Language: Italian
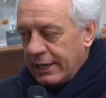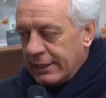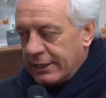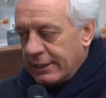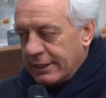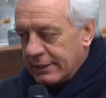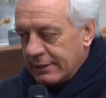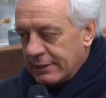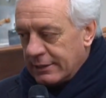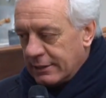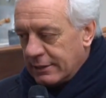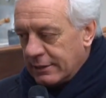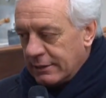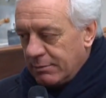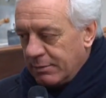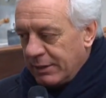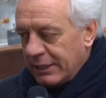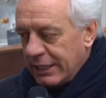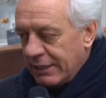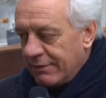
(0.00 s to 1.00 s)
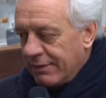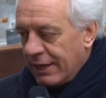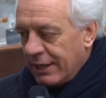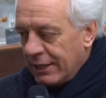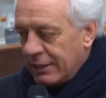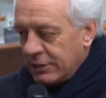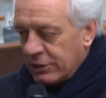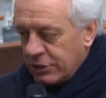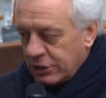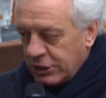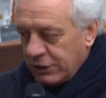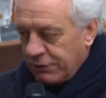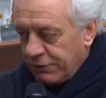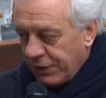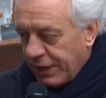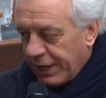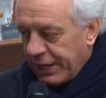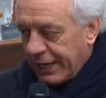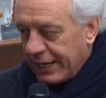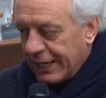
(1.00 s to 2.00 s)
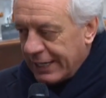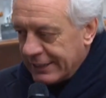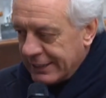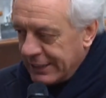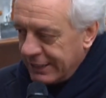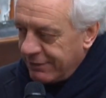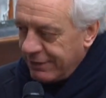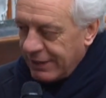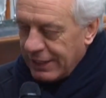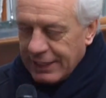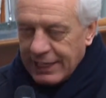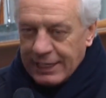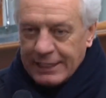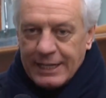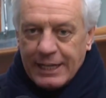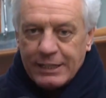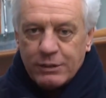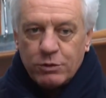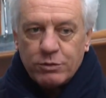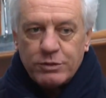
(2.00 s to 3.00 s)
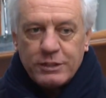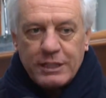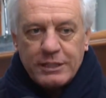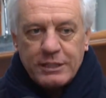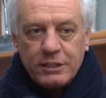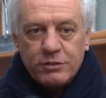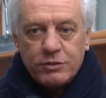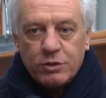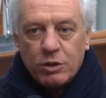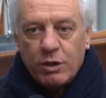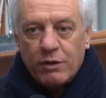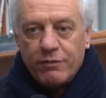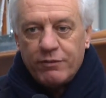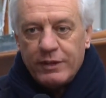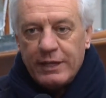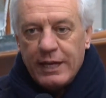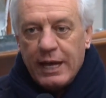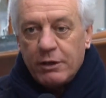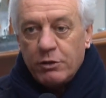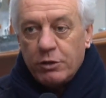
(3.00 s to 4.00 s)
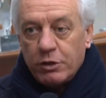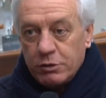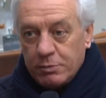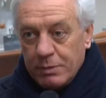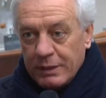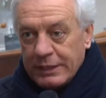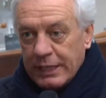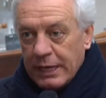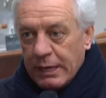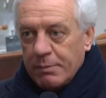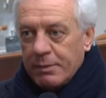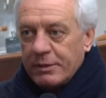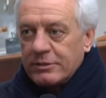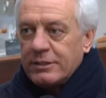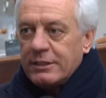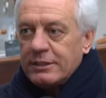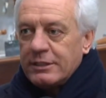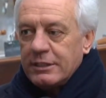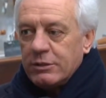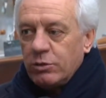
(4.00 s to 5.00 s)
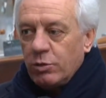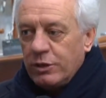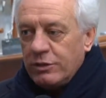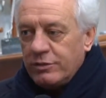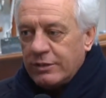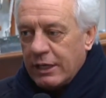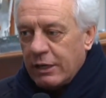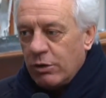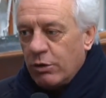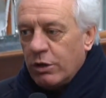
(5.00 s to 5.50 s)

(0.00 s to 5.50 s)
in, metteva cifre negative nel dato statistico a fine anno rispetto alle presenze turistiche,